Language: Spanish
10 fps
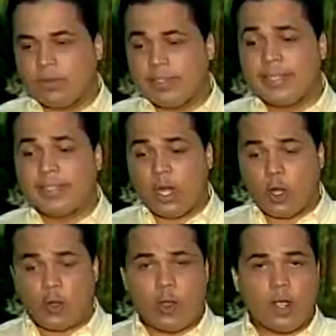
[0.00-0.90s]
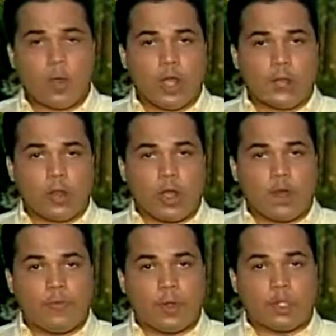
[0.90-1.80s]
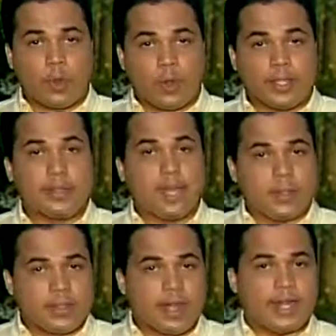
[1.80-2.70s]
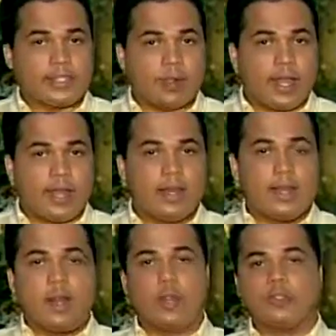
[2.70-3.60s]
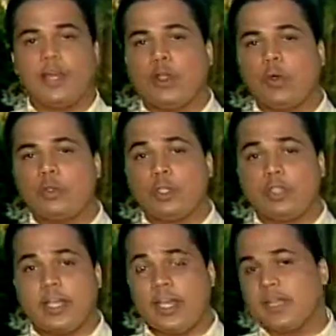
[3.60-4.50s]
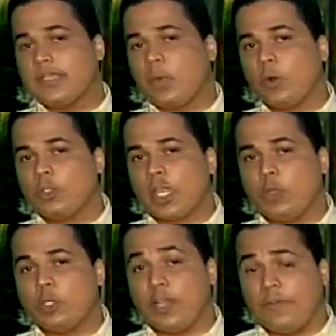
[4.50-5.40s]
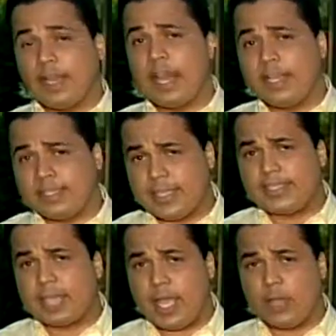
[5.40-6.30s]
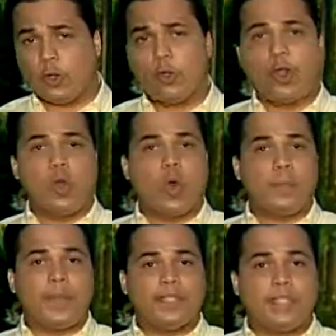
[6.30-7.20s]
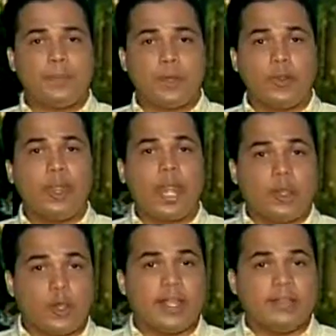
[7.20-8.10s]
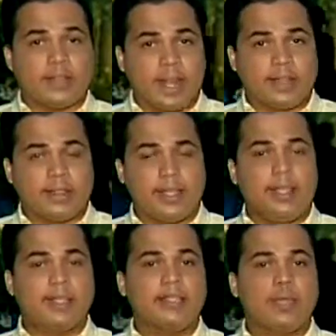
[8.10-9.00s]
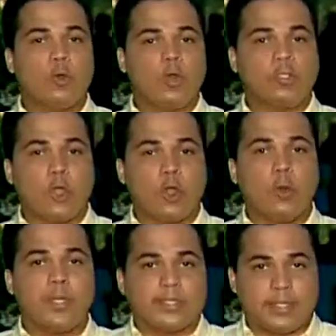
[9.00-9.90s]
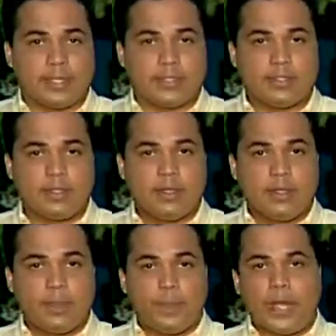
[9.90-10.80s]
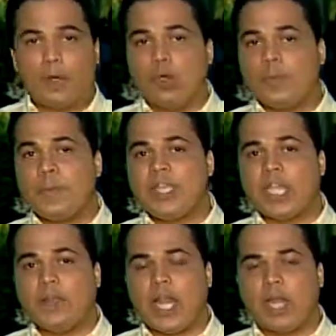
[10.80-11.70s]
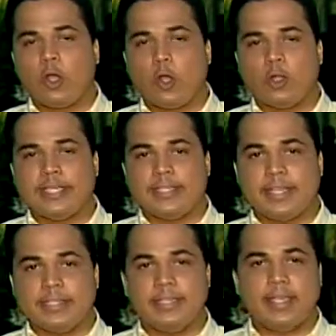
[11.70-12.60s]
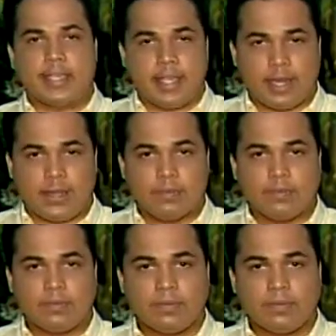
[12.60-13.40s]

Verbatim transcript: Si se logra un acuerdo con el Fondo Monetario Internacional, los recursos serían desembolsados a finales de este año o a principio del año entrante, según los economistas. Paul Pimentel Blanco, Noticias S.N.